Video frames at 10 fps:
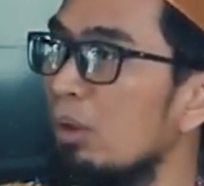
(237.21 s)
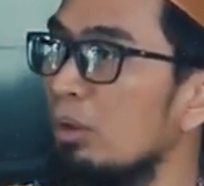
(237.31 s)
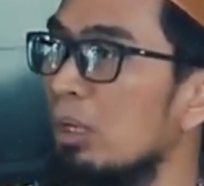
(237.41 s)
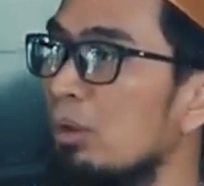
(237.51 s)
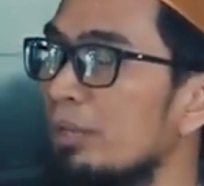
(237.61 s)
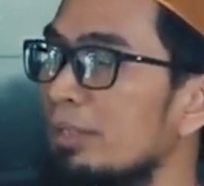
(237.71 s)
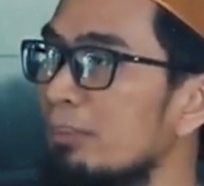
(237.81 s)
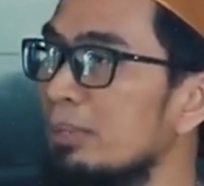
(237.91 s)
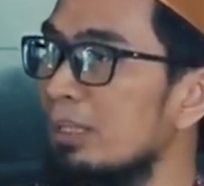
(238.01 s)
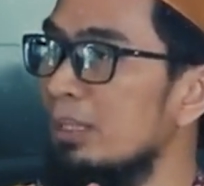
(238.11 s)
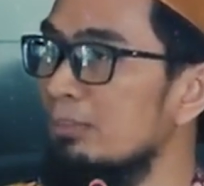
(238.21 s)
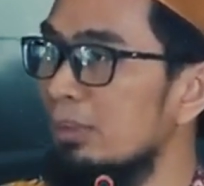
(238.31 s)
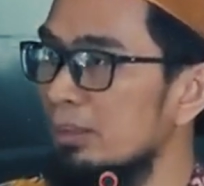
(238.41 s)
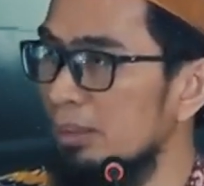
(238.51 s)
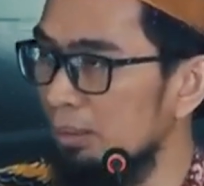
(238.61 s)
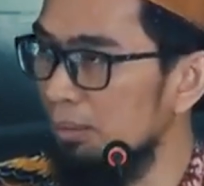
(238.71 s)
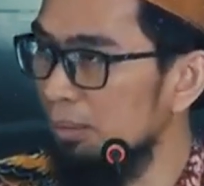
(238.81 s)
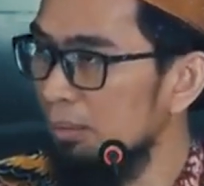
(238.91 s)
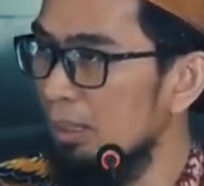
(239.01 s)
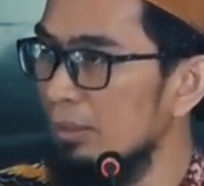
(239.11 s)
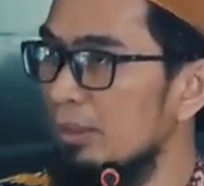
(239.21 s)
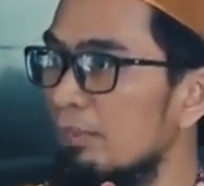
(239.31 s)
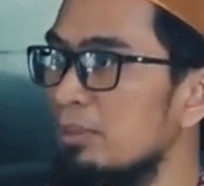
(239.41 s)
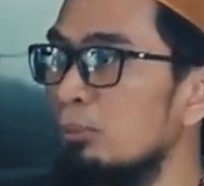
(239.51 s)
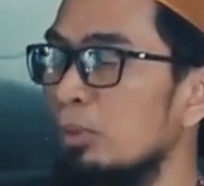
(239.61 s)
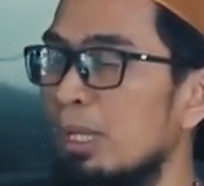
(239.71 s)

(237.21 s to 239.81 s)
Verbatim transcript: Orang-orang yang benar imannya dan tidak mencampur